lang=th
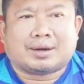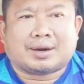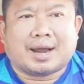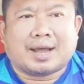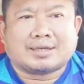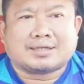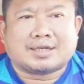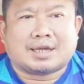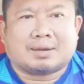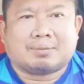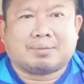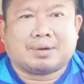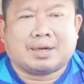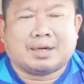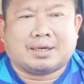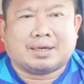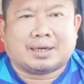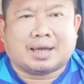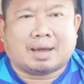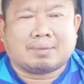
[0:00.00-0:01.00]
ราชดำ
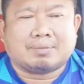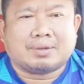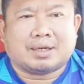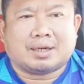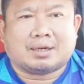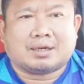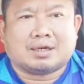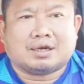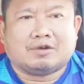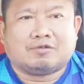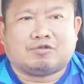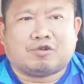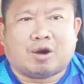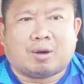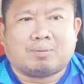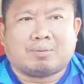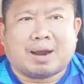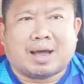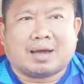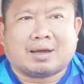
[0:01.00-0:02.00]
เนินนะครับ นี่ก็คือฟ
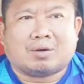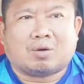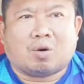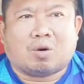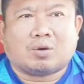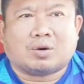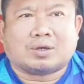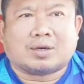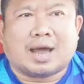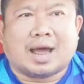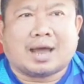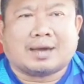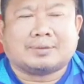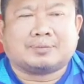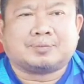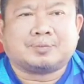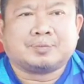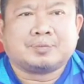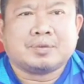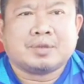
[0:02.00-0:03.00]
อร์มหลังของทางด้าน